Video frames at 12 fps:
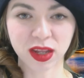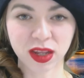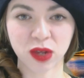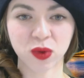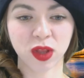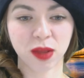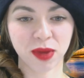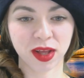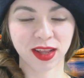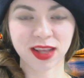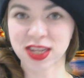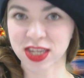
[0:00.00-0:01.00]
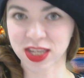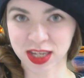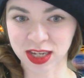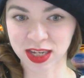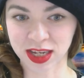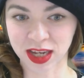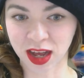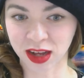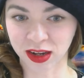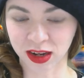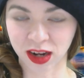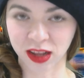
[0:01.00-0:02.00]
ニコ生、なぜ7時
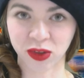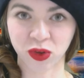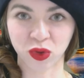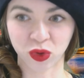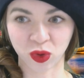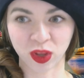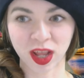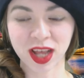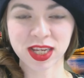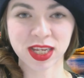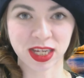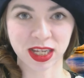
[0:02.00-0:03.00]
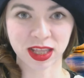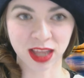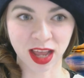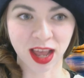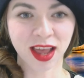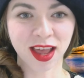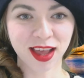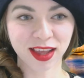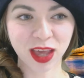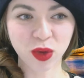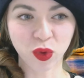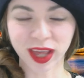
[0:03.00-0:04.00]
半からっていうと、ナンシーって
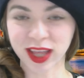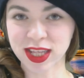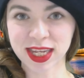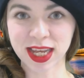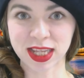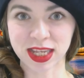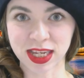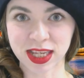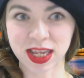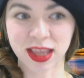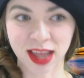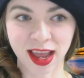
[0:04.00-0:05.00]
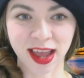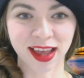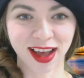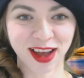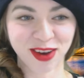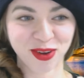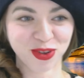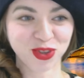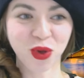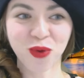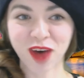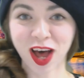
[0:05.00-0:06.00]
結構ケチケチしてて、あ
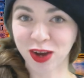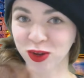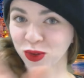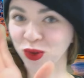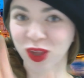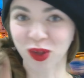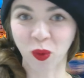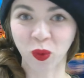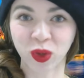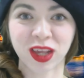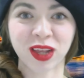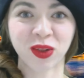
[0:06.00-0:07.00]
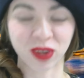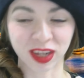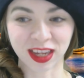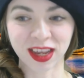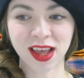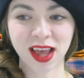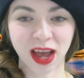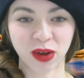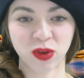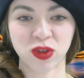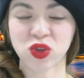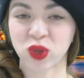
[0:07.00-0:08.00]
相場張る時は大きいのにあ
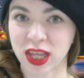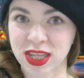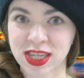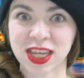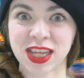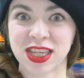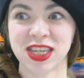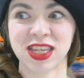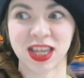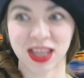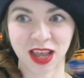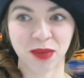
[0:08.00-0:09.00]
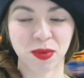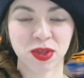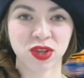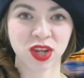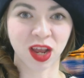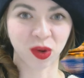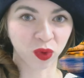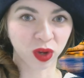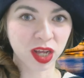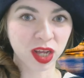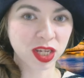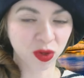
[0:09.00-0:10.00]
のちょっとケチケチしてて別にあの
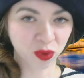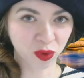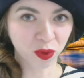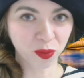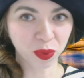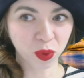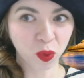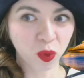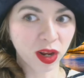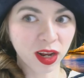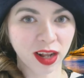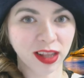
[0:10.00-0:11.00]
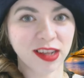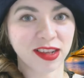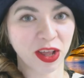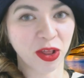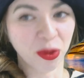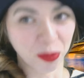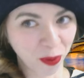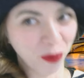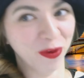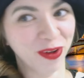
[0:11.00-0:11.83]
会社のお金なんですけども